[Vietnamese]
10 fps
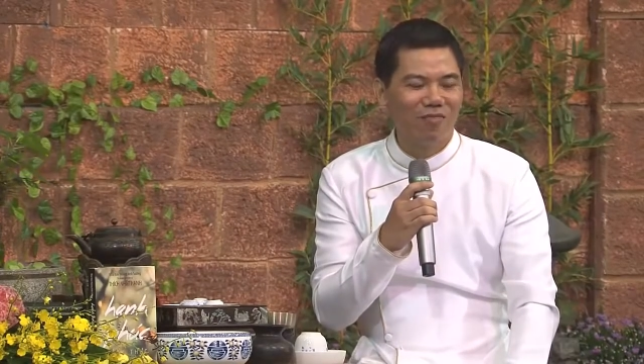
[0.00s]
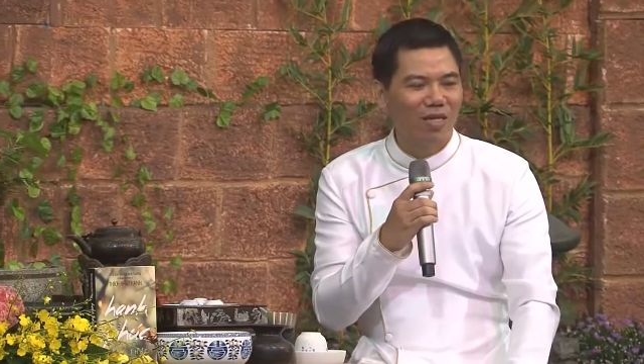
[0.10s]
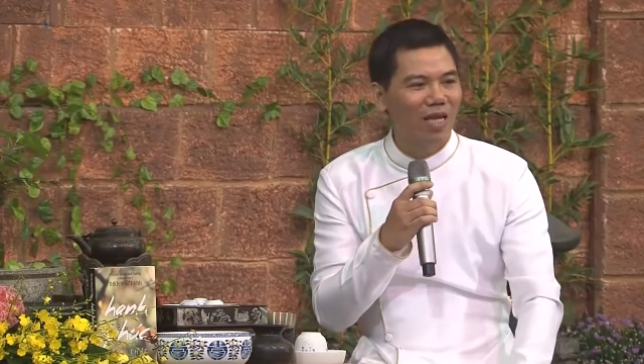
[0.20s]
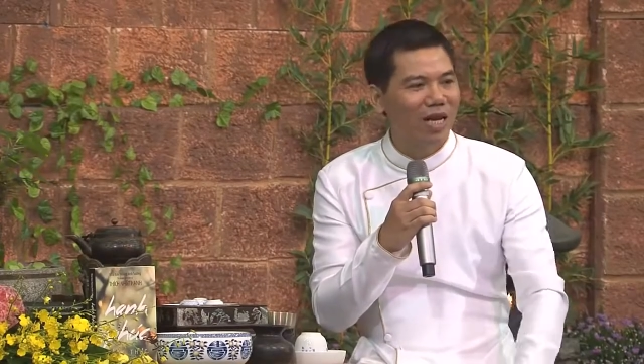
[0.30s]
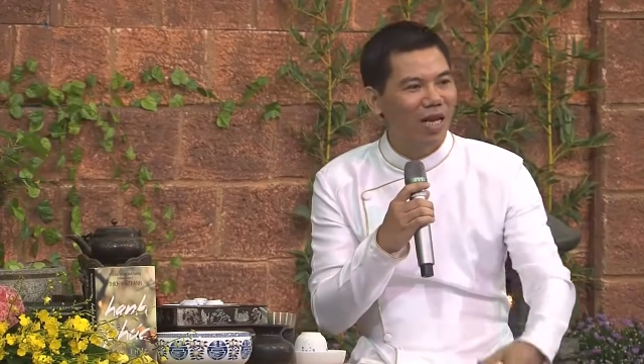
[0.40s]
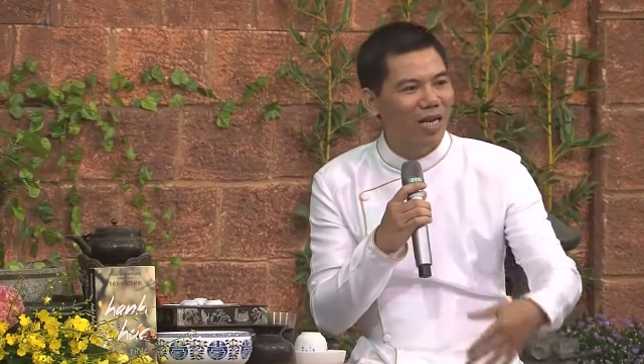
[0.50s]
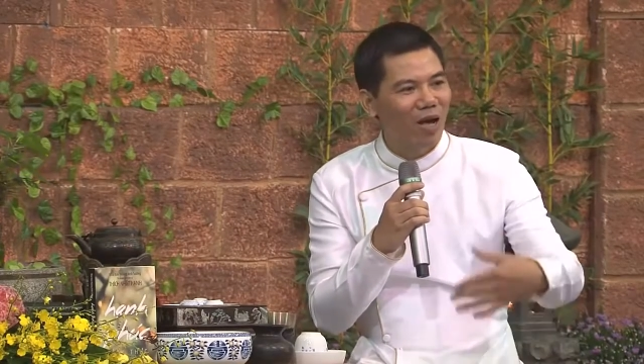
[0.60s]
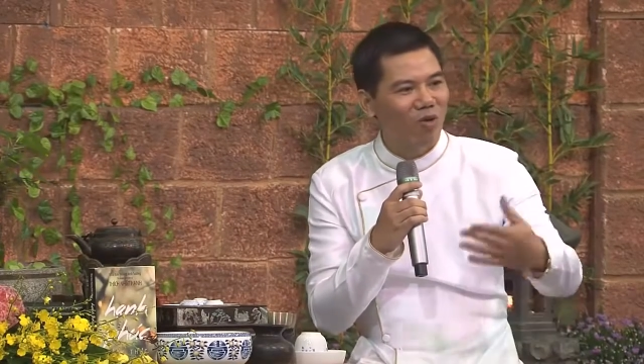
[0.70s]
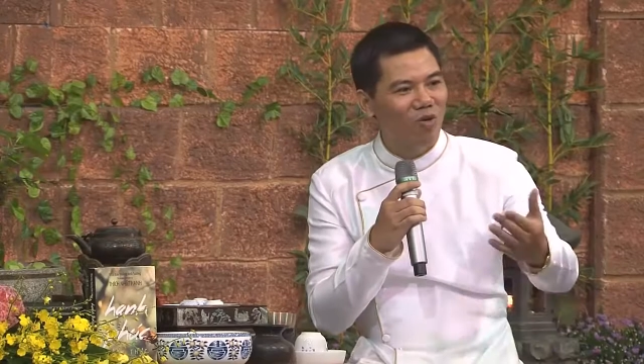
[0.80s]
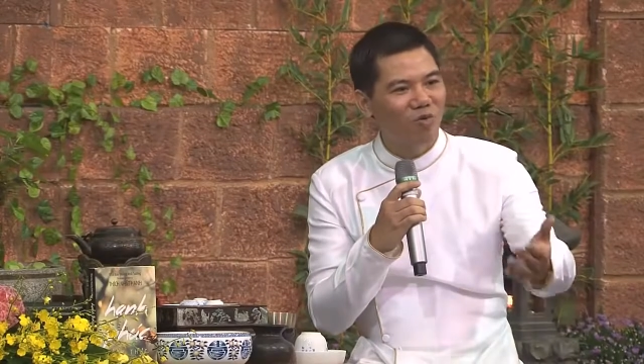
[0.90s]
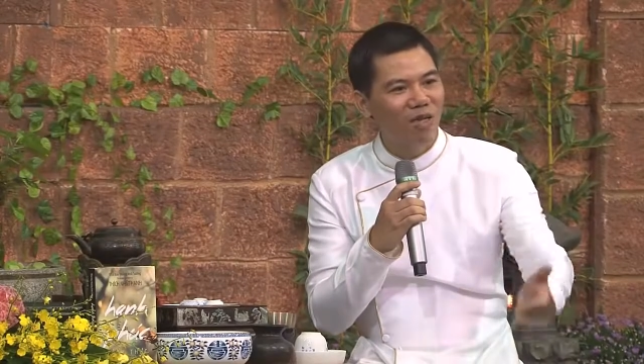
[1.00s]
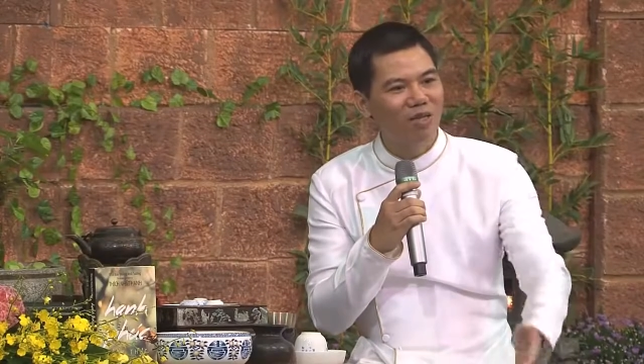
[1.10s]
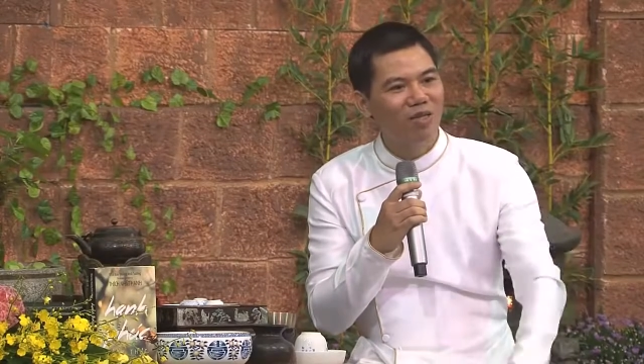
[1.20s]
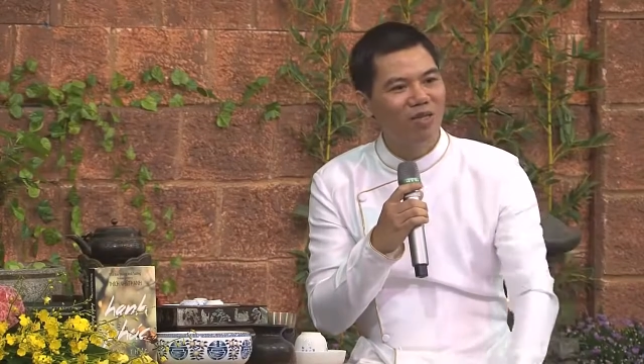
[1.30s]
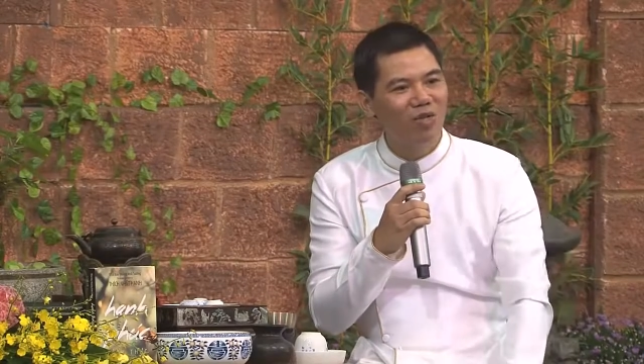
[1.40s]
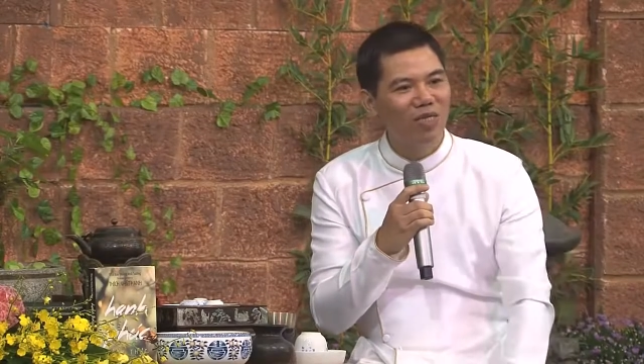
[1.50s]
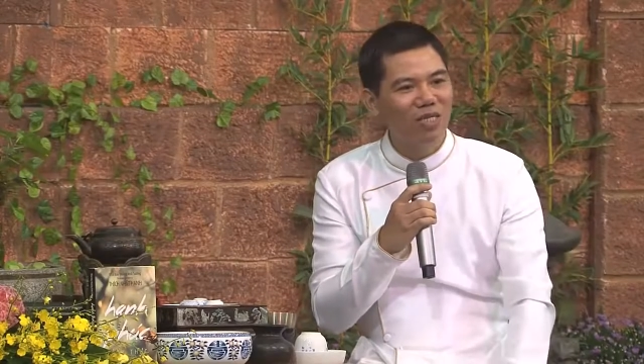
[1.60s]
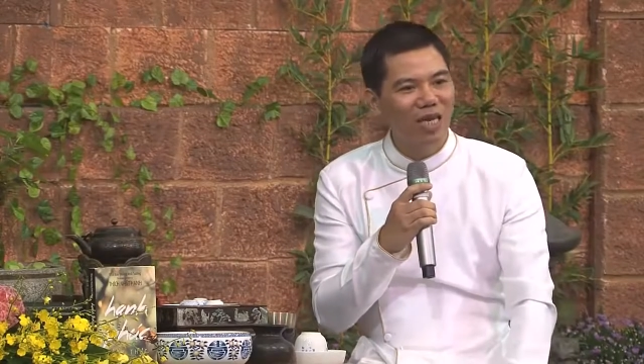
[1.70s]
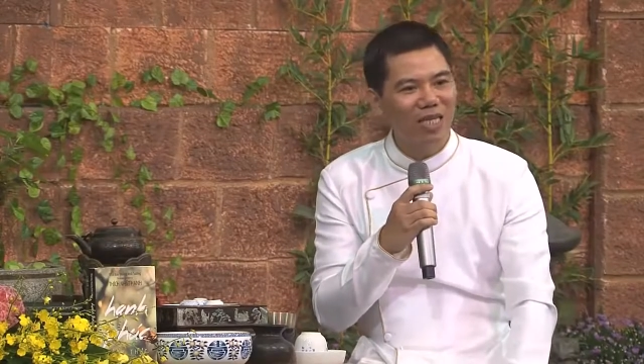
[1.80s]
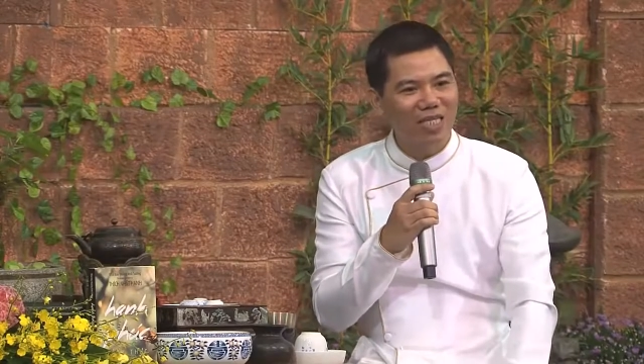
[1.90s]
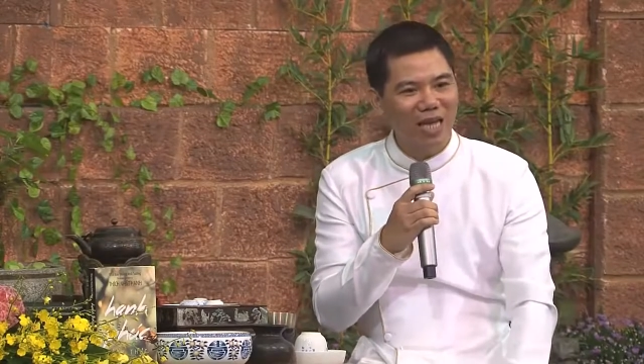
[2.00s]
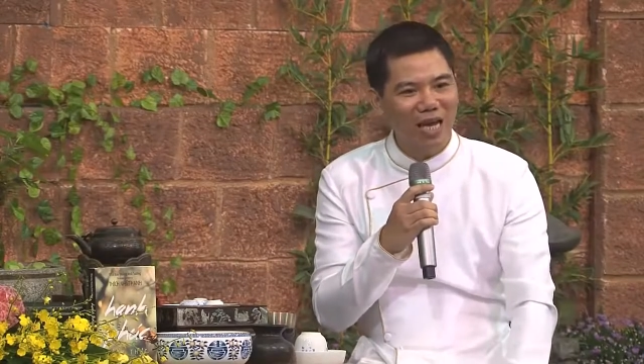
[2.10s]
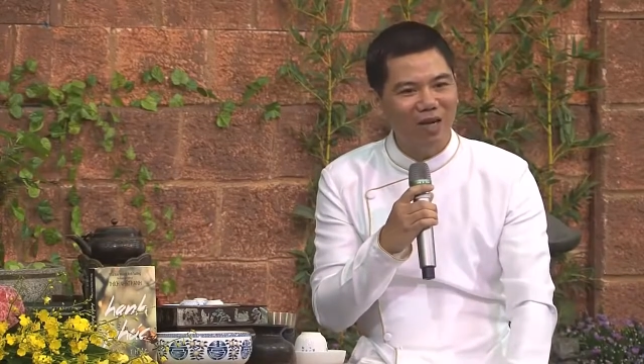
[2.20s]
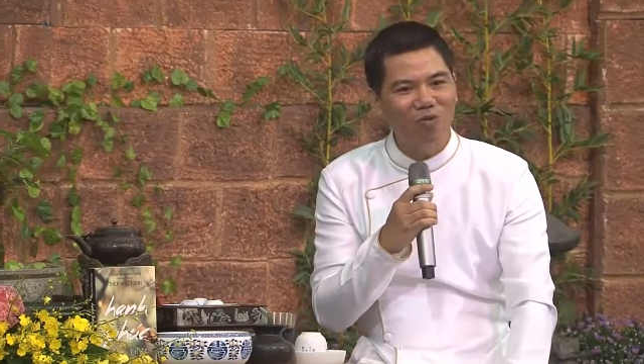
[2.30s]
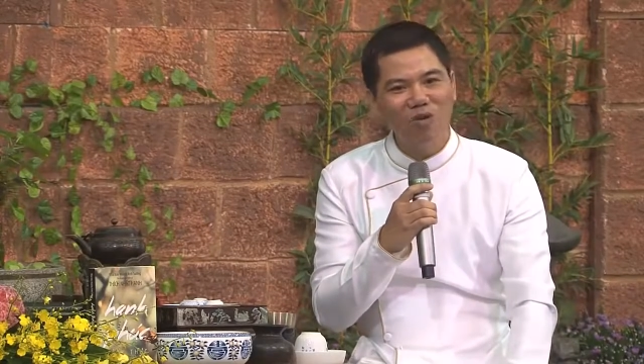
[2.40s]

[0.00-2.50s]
Mà thế là ngày nào con cũng đến chỗ chị ăn sáng,